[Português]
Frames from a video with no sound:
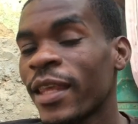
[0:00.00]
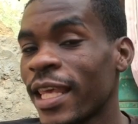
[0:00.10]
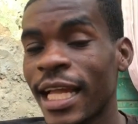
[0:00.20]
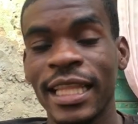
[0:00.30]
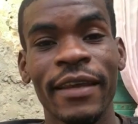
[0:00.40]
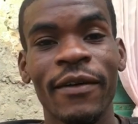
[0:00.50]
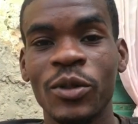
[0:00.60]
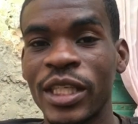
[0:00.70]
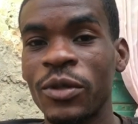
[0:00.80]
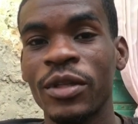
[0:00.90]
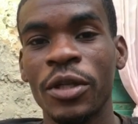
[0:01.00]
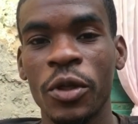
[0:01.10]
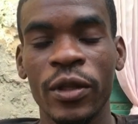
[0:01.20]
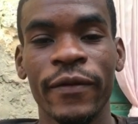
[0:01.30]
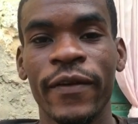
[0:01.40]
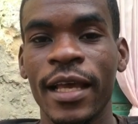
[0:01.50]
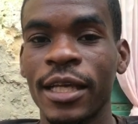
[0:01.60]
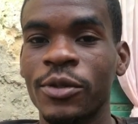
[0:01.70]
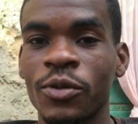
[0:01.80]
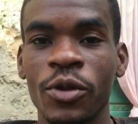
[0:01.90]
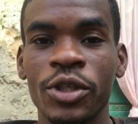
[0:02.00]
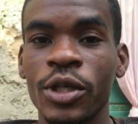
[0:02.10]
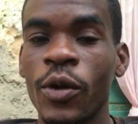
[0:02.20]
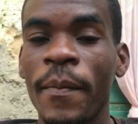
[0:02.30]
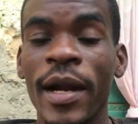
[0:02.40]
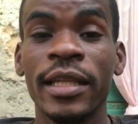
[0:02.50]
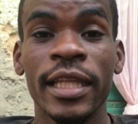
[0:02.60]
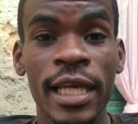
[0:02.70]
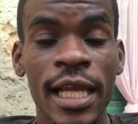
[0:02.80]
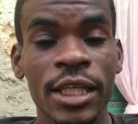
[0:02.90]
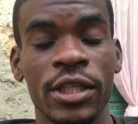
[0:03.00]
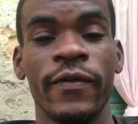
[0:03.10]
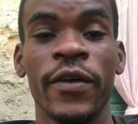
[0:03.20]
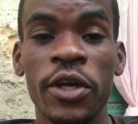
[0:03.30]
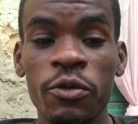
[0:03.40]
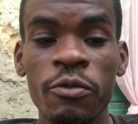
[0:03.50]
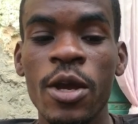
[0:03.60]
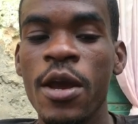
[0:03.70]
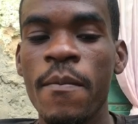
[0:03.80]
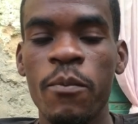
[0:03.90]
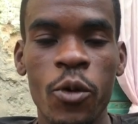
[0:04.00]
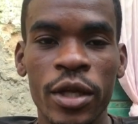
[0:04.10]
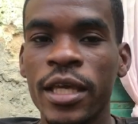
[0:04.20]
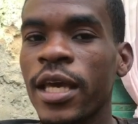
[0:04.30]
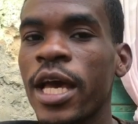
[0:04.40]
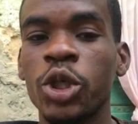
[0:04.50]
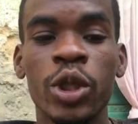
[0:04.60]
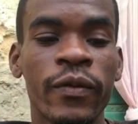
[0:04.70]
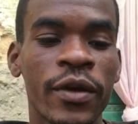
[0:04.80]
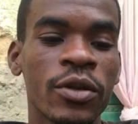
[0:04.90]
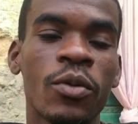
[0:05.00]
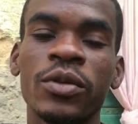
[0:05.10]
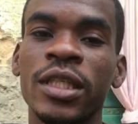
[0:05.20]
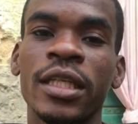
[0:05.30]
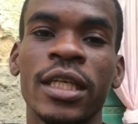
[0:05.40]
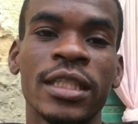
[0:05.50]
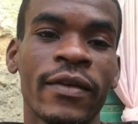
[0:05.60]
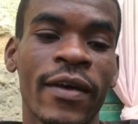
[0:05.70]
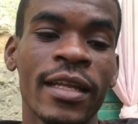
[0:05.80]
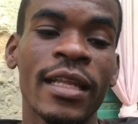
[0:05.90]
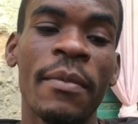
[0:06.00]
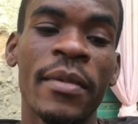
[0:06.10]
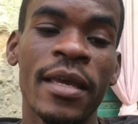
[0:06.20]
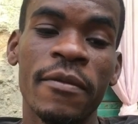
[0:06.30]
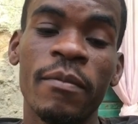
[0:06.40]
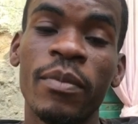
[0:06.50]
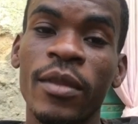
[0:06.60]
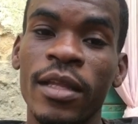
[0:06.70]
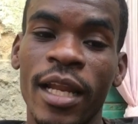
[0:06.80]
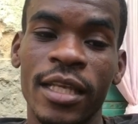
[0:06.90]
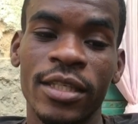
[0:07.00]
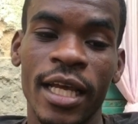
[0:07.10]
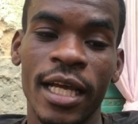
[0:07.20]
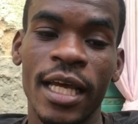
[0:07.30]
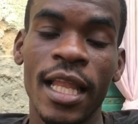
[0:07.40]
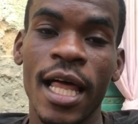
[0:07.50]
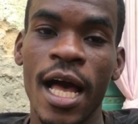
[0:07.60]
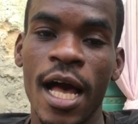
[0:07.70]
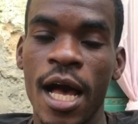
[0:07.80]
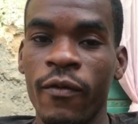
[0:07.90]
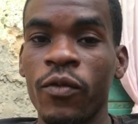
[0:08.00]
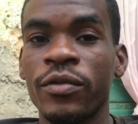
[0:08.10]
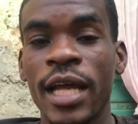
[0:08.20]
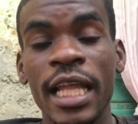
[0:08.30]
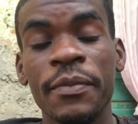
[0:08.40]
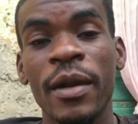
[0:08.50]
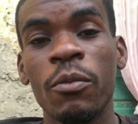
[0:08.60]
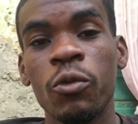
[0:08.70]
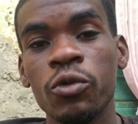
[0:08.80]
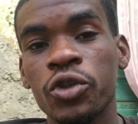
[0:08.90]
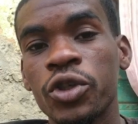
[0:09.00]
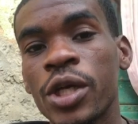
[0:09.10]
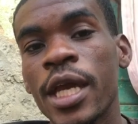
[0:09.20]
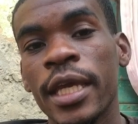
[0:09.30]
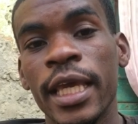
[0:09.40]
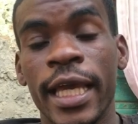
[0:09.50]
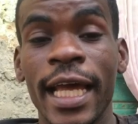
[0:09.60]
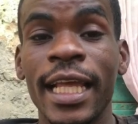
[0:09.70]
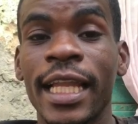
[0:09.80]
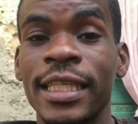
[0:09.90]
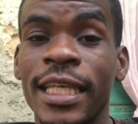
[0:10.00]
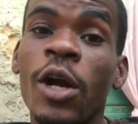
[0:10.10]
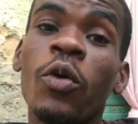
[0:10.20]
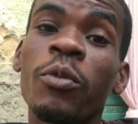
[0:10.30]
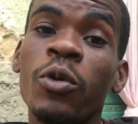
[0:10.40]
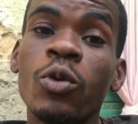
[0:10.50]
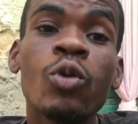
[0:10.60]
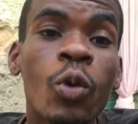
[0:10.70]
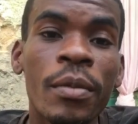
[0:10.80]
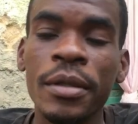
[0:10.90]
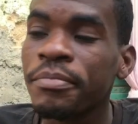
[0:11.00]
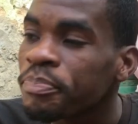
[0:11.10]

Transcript: e ativa o sino de notificações e compartilha este vídeo, porque este vídeo com certeza vai também trazer aquela vontade para muitos que querem crescer como YouTube.